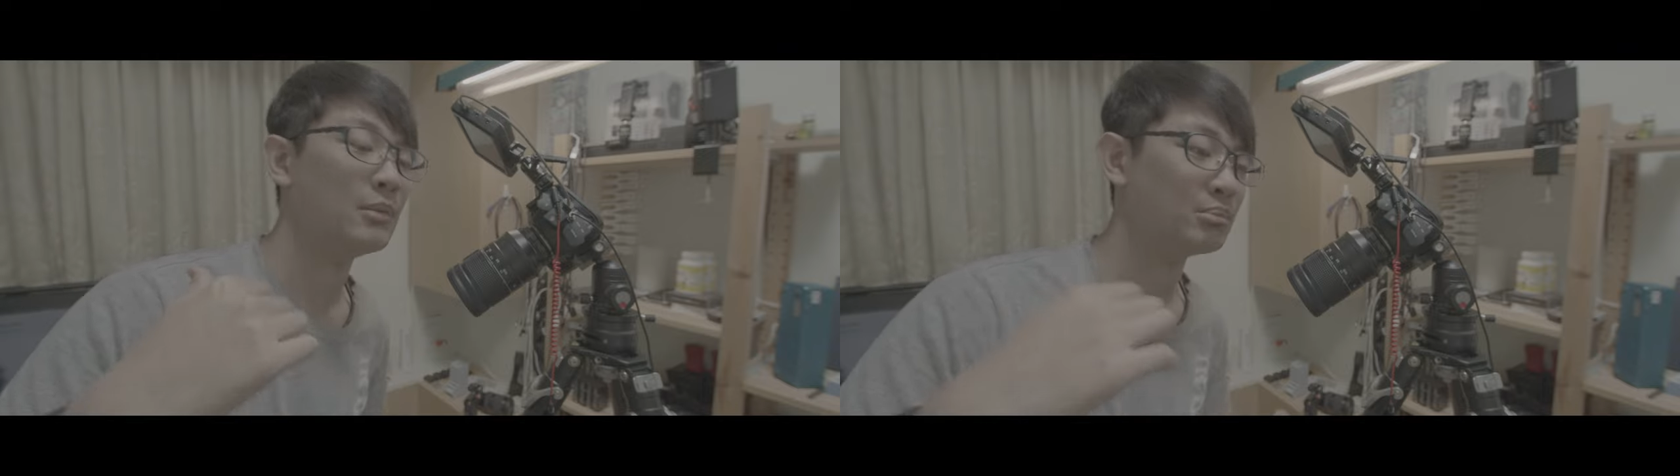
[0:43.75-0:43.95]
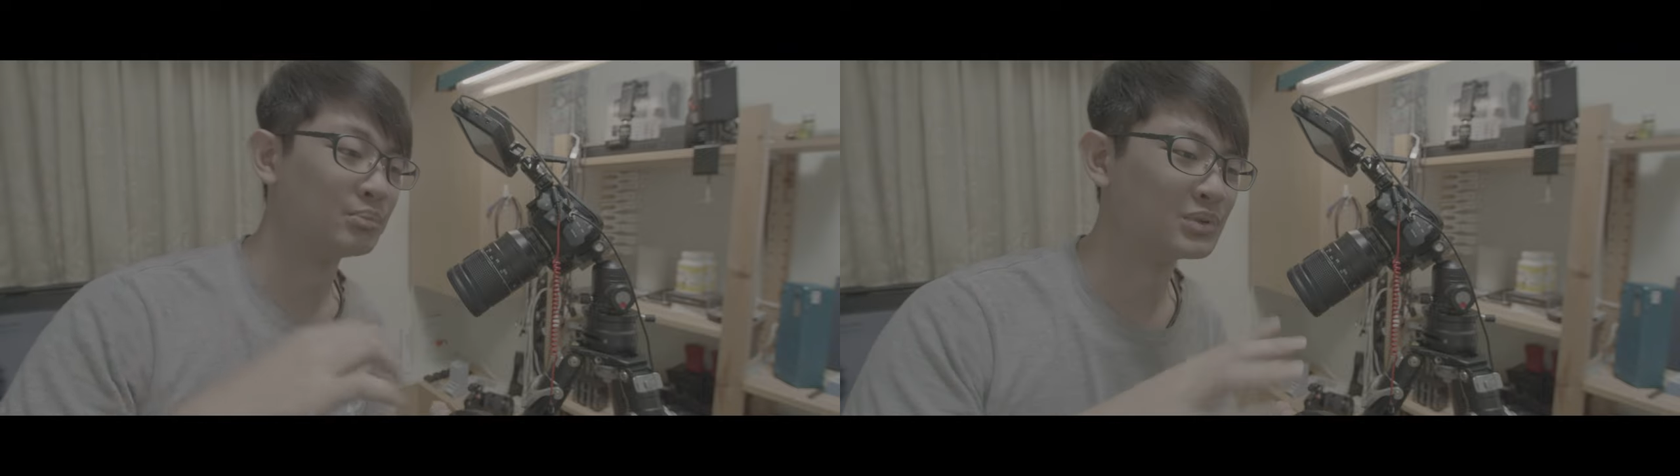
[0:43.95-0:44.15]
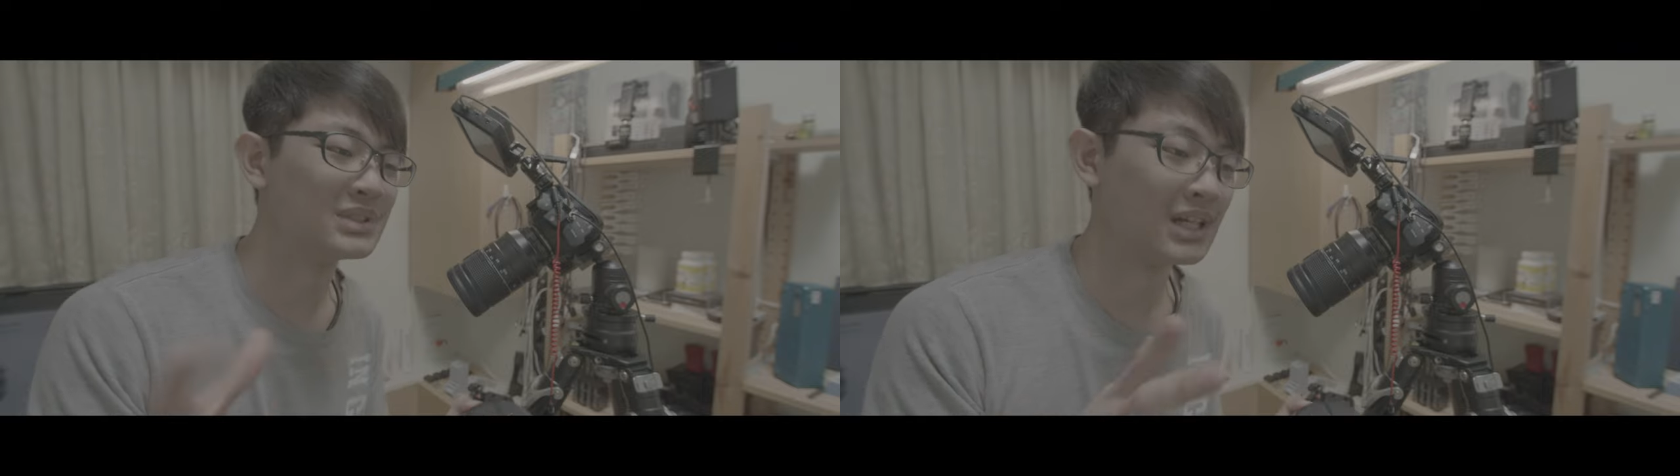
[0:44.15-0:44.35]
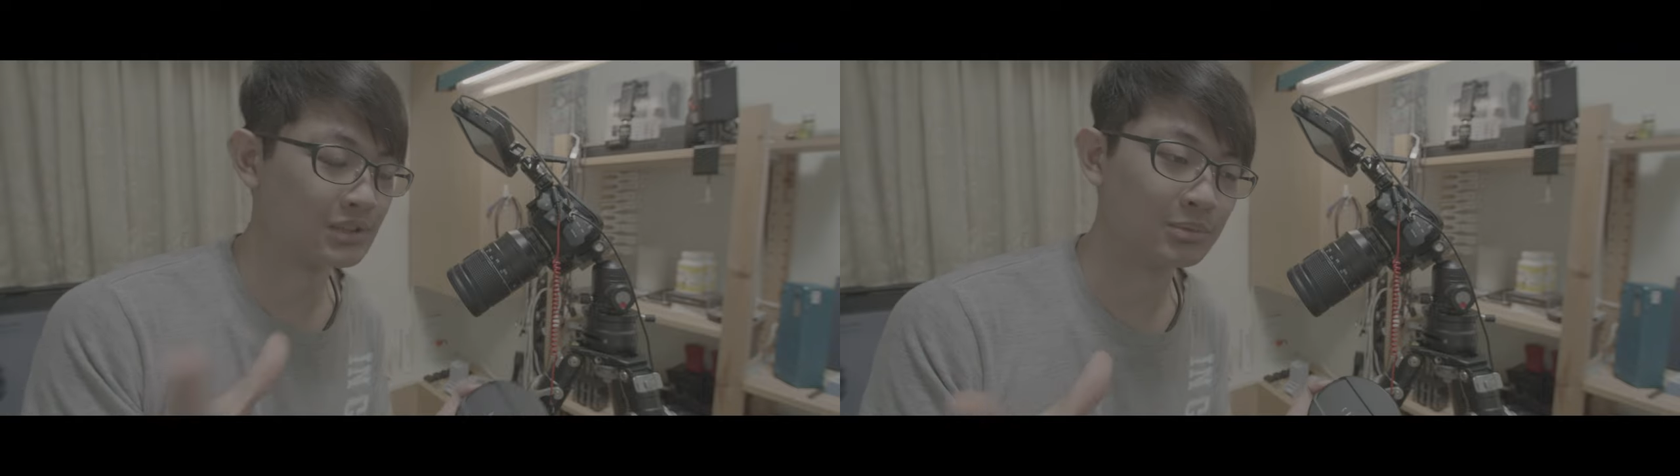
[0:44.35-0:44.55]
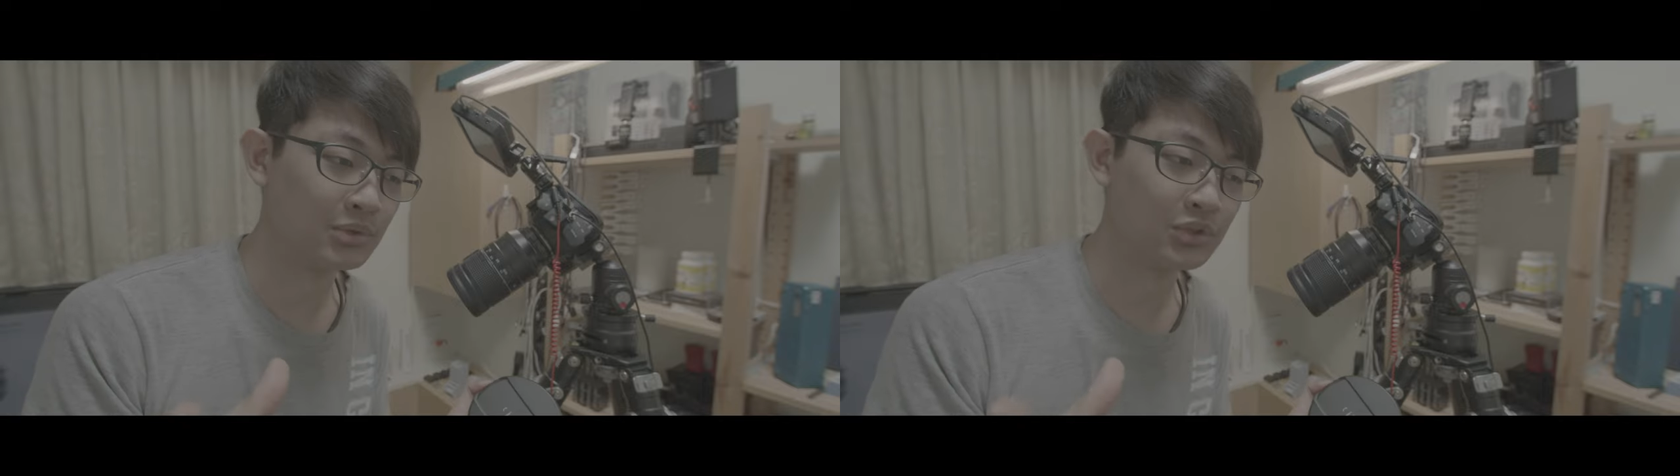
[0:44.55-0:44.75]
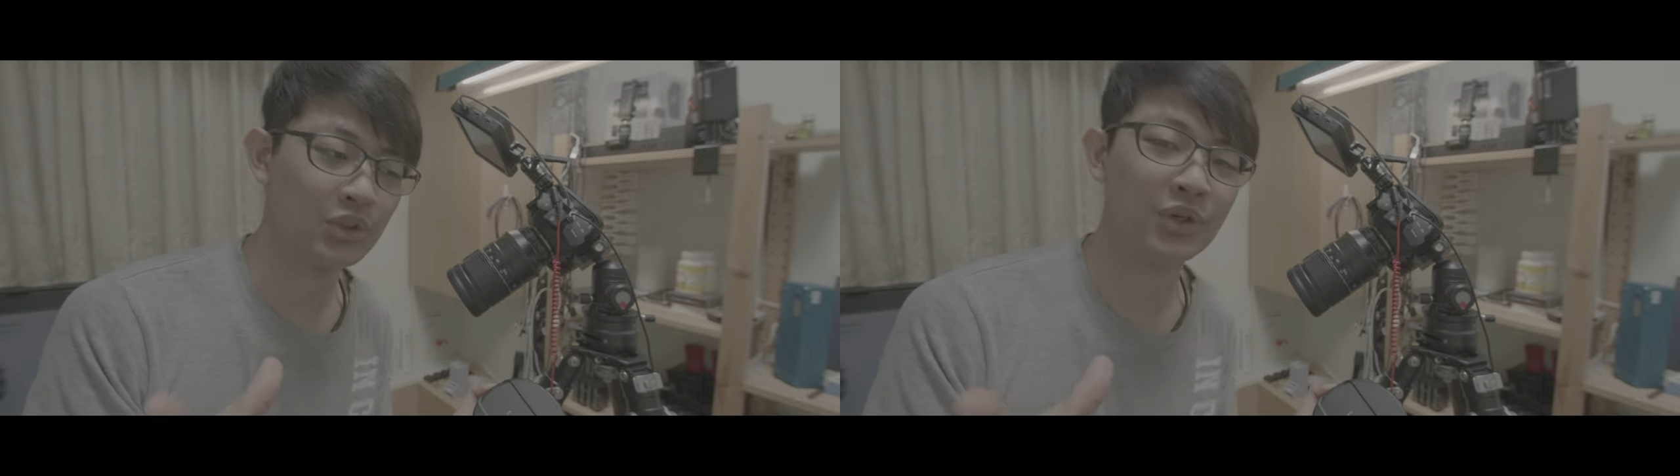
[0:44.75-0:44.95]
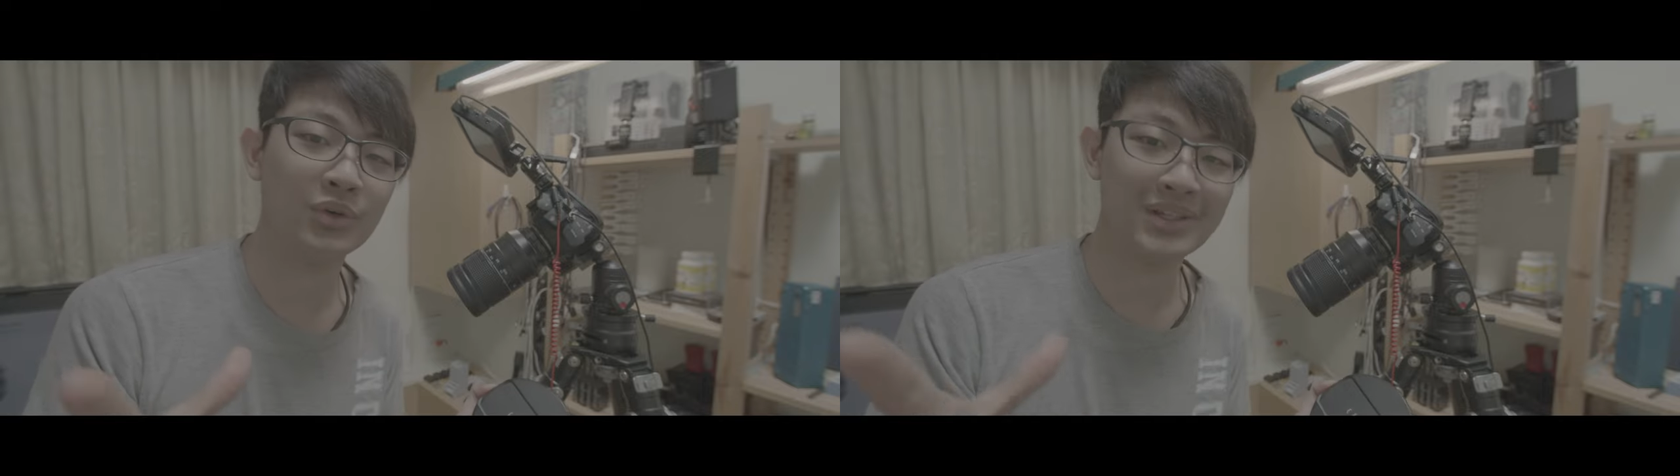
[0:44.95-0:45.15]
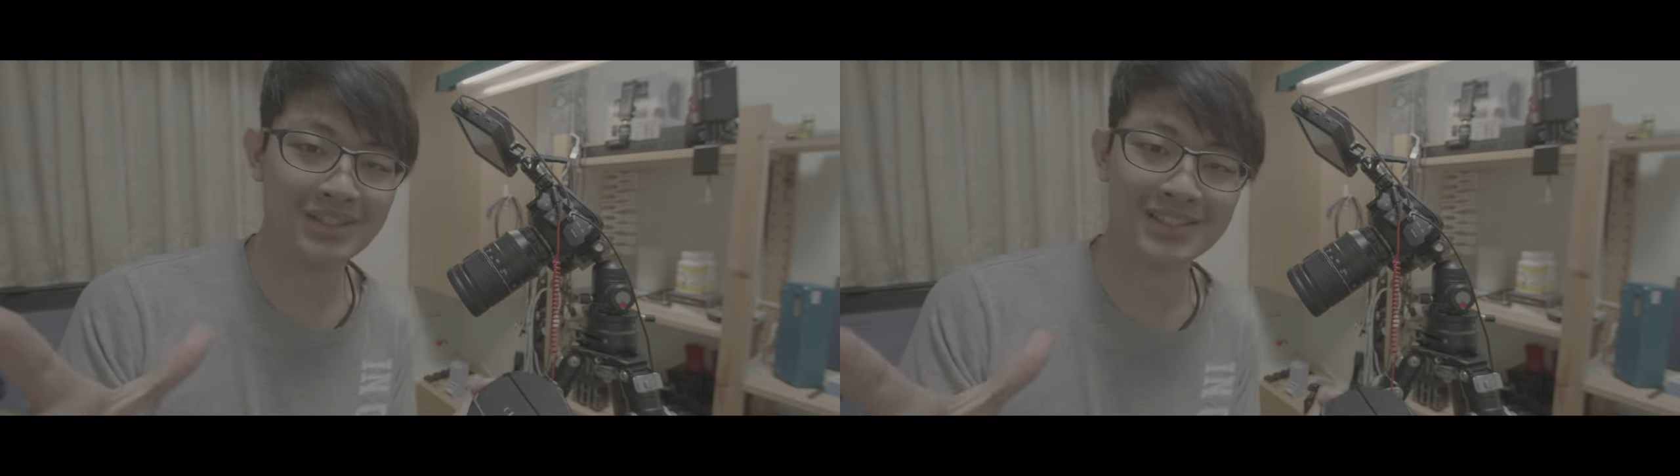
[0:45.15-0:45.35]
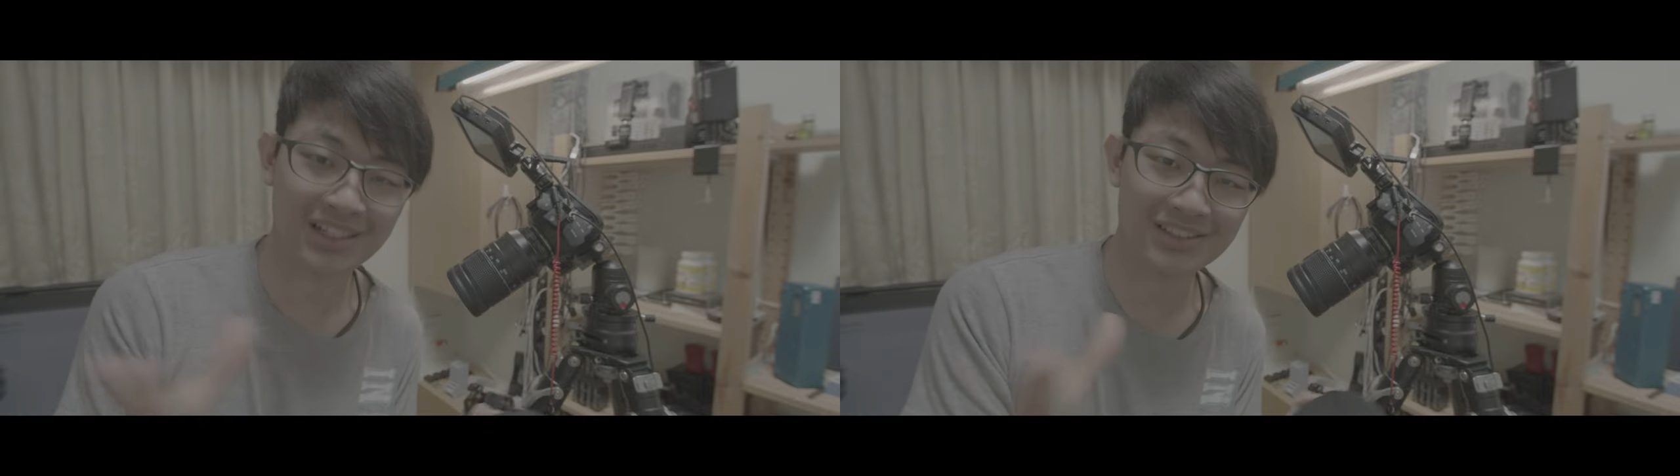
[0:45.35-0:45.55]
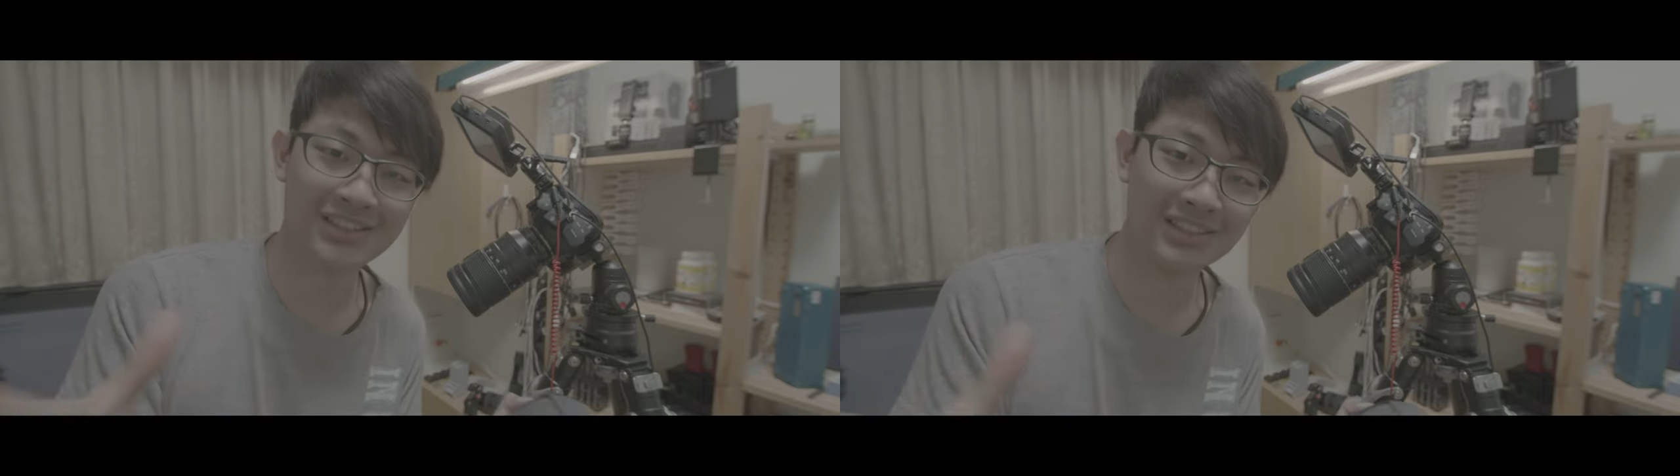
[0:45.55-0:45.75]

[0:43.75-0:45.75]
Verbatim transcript: 不知道什么时候会上市，